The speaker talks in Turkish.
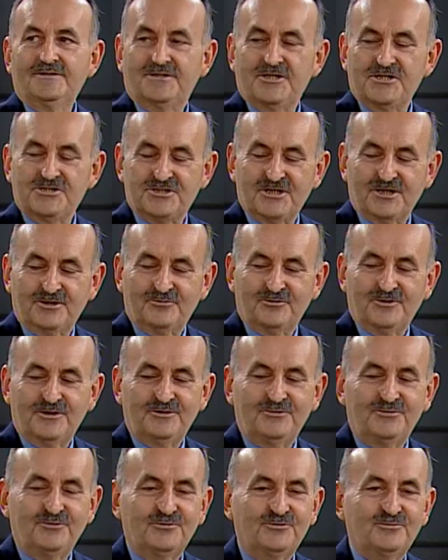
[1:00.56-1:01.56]
Teşekkür
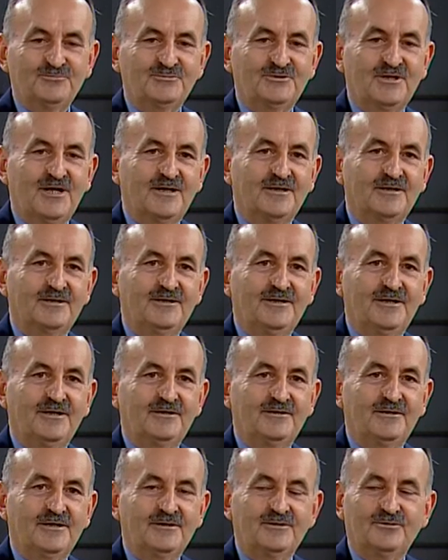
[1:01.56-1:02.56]
ediyorum. Sağlıklı
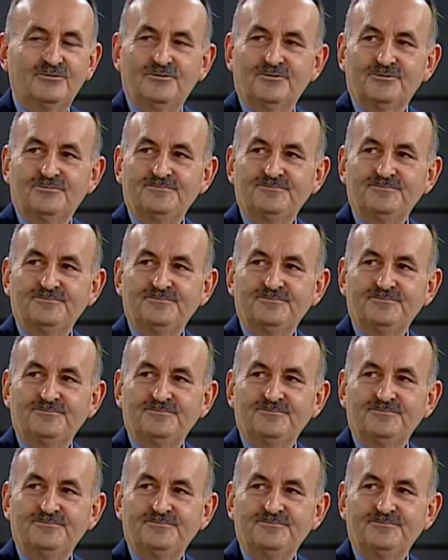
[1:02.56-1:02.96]
yayınlar diliyorum.